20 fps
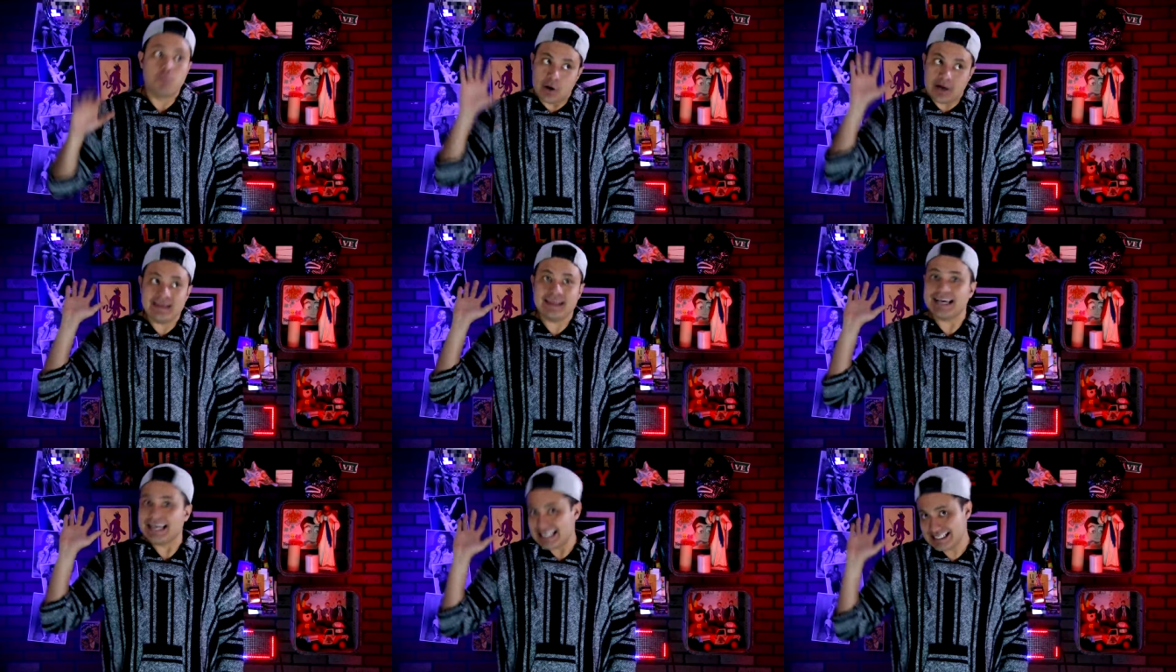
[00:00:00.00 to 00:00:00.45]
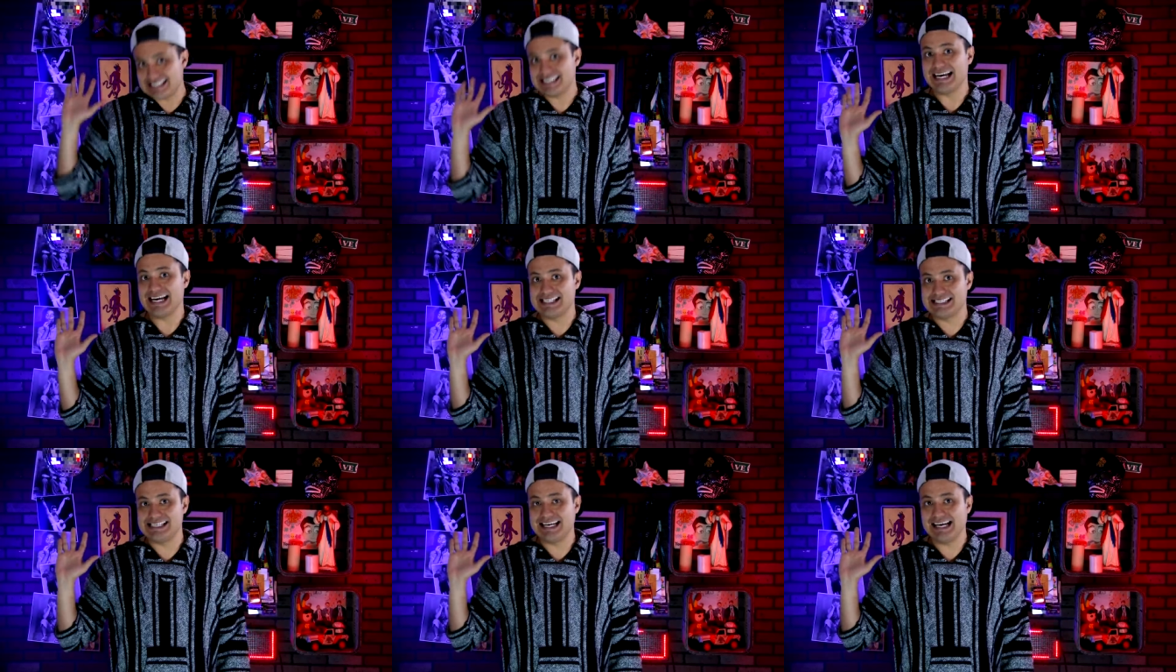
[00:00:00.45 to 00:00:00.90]
Puede que
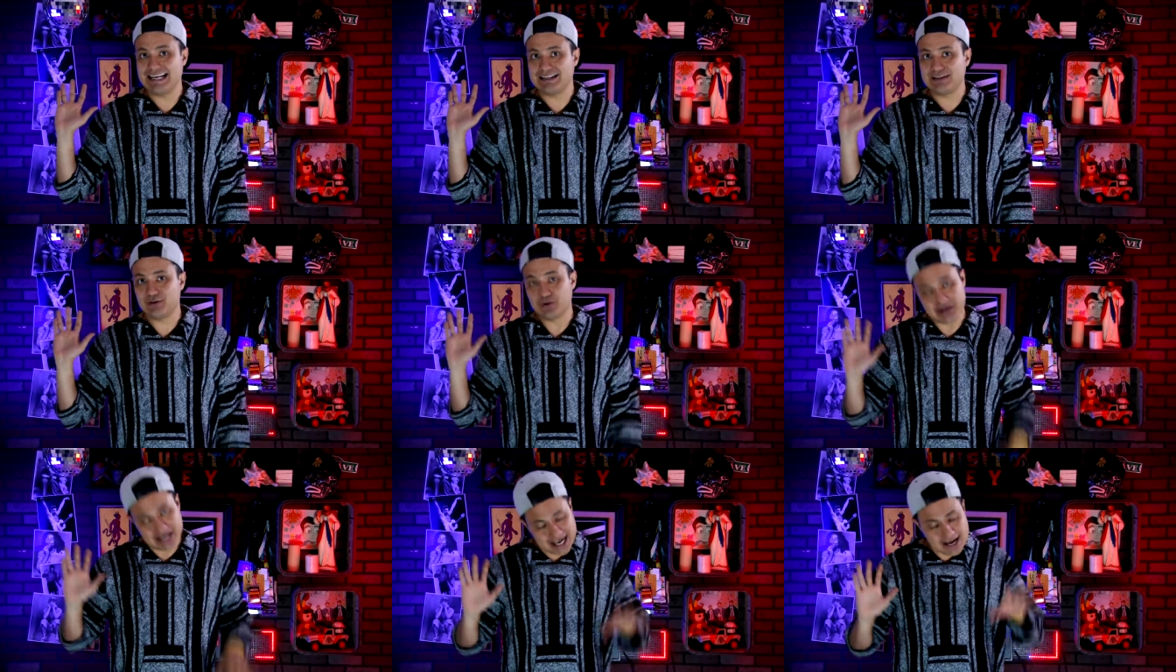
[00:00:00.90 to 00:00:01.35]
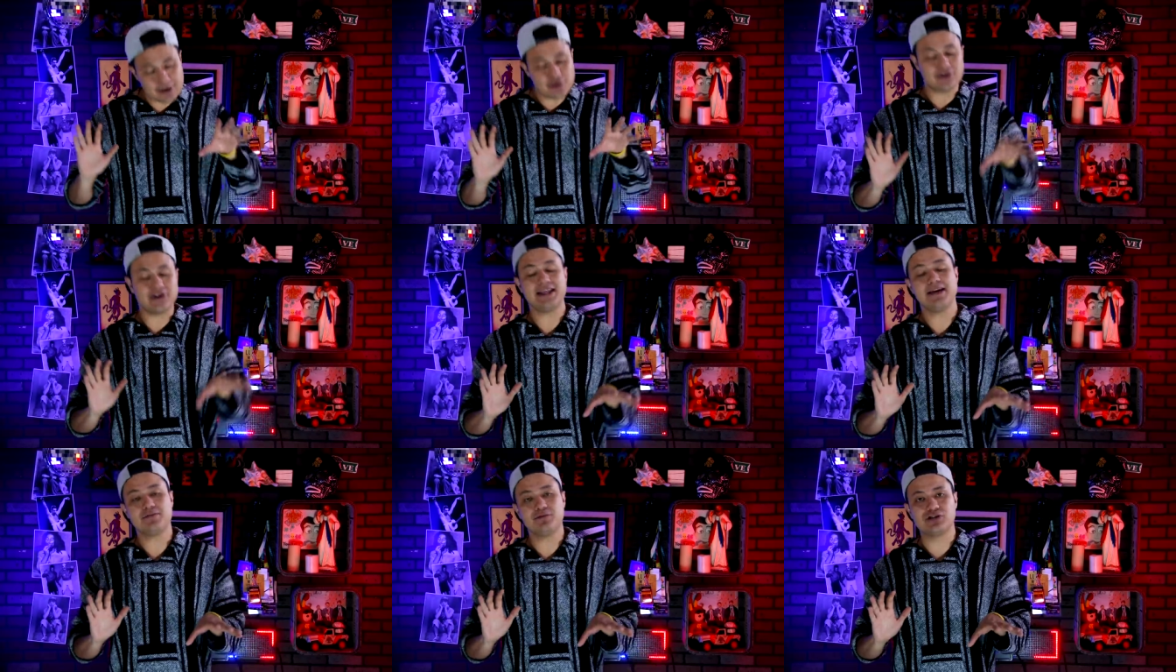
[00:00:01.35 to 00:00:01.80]
sea cierto.
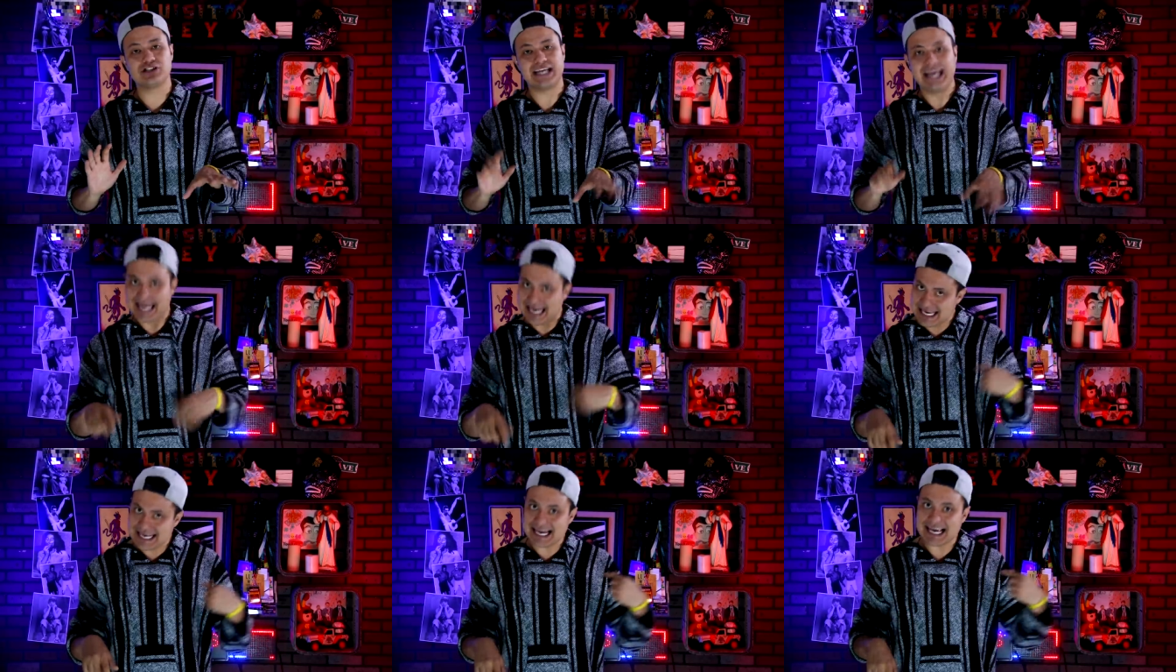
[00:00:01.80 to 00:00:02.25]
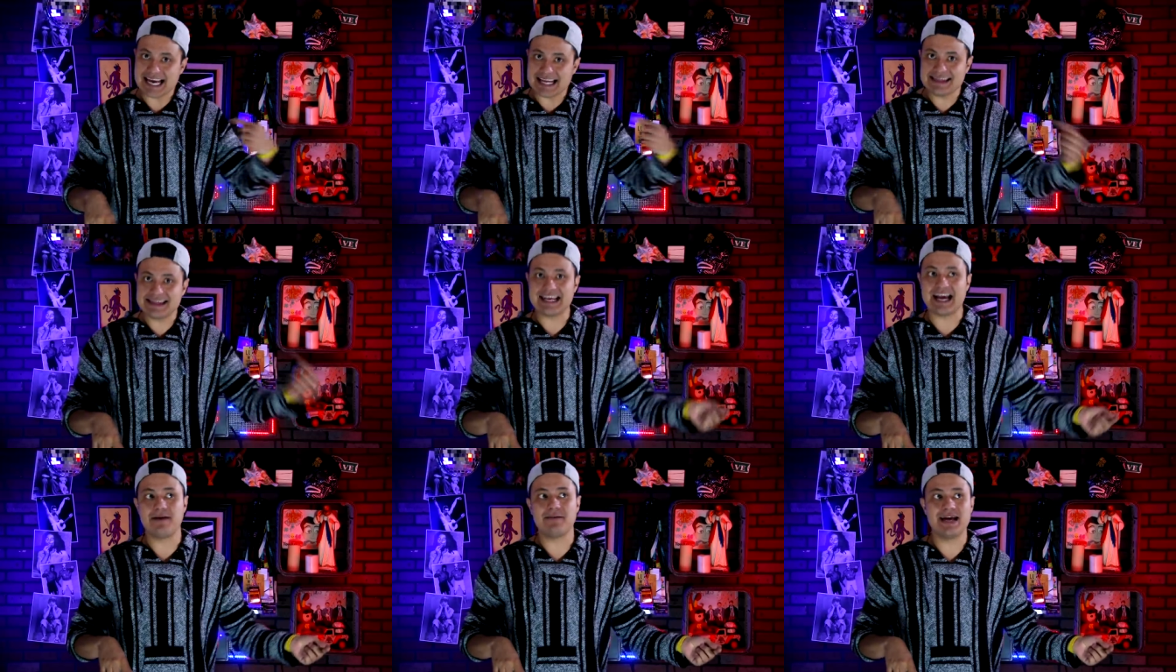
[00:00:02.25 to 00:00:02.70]
Recordemos que ella
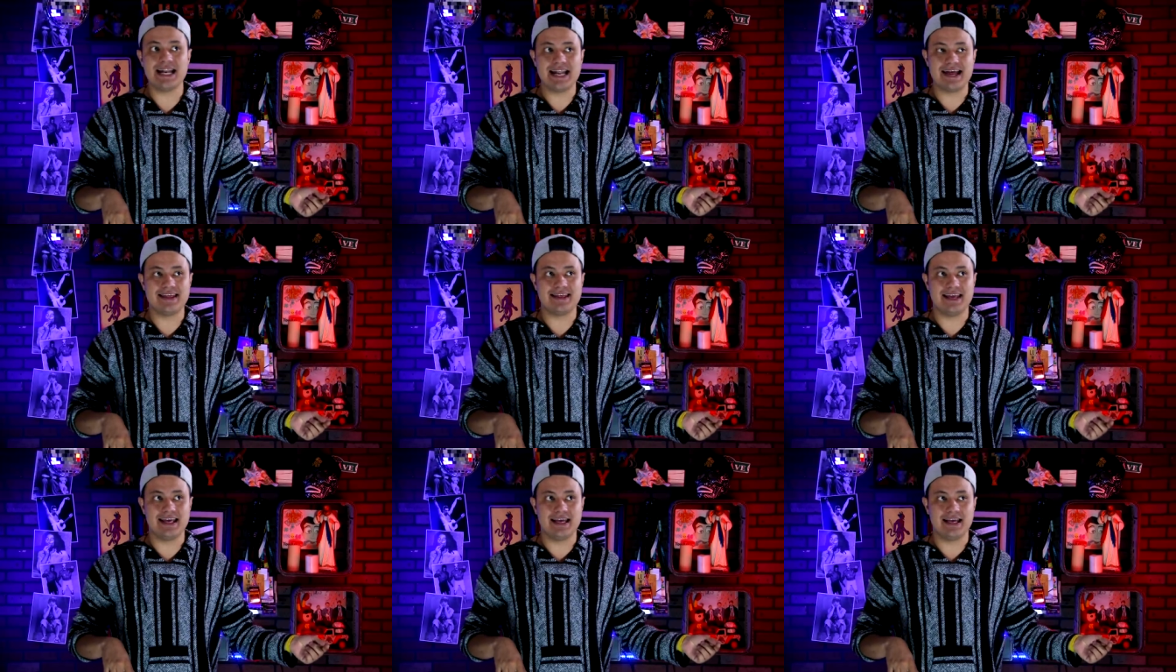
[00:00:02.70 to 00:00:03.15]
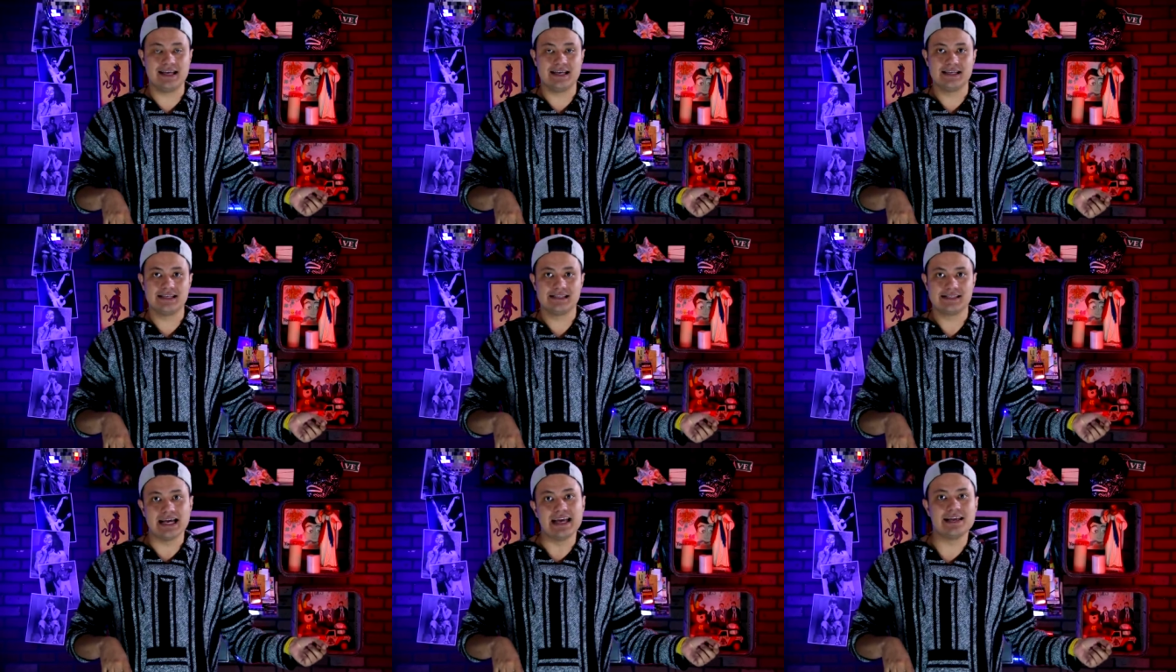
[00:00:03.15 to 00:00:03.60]
cantaba la de
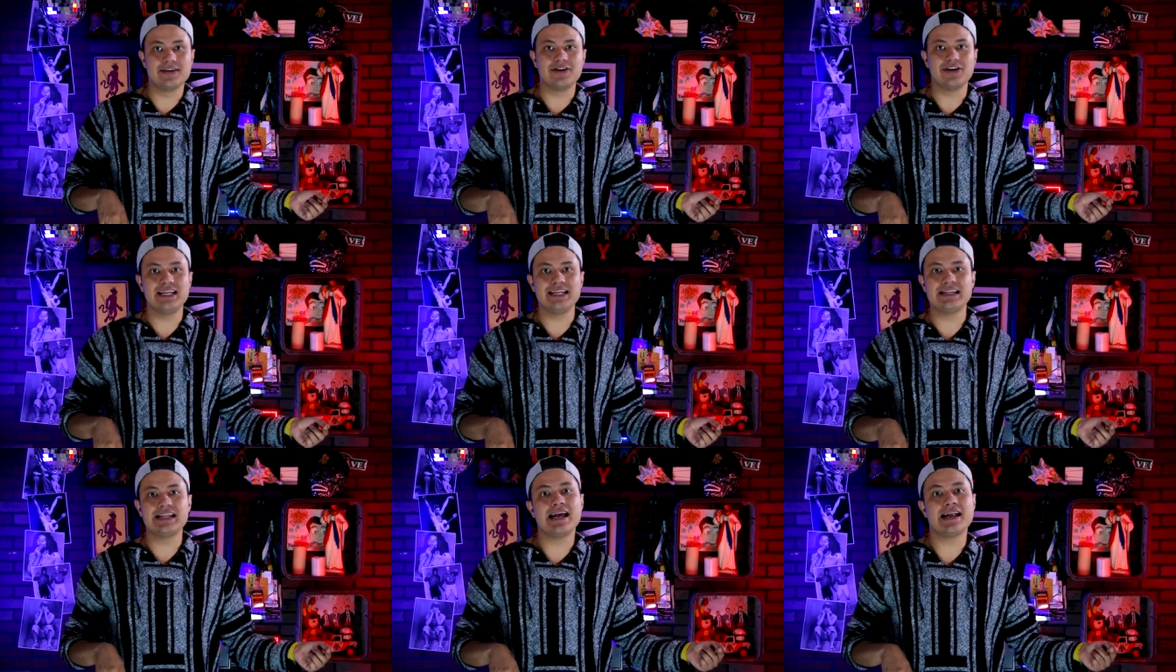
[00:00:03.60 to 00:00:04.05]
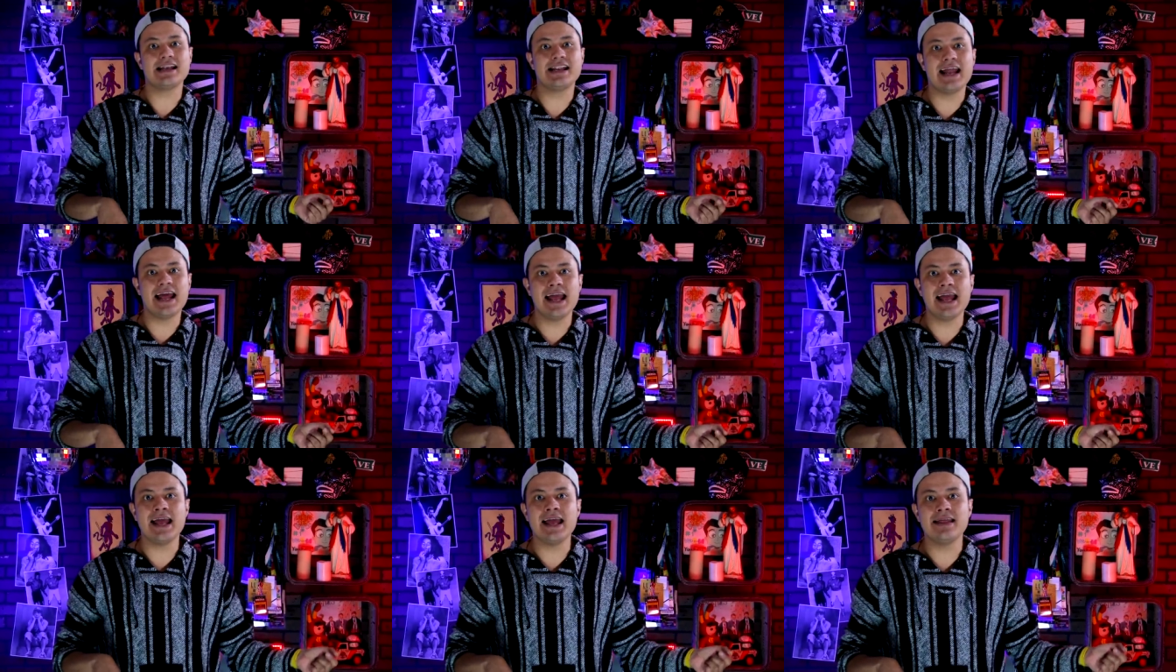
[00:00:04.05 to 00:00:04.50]
Señor
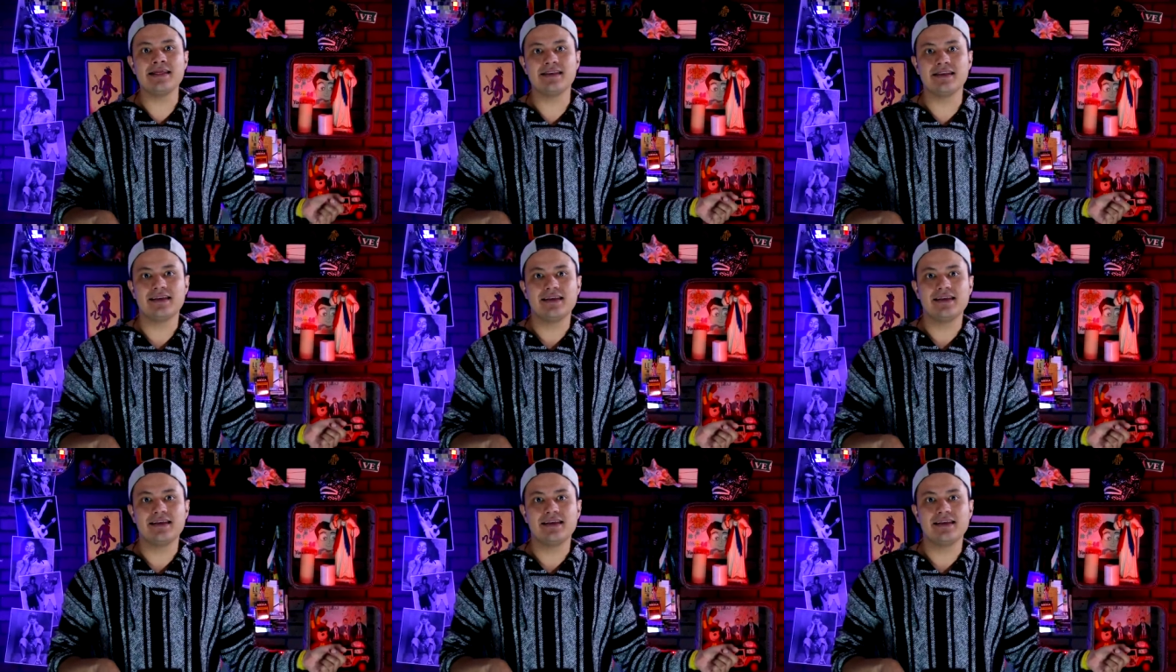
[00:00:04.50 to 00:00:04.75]
Internet.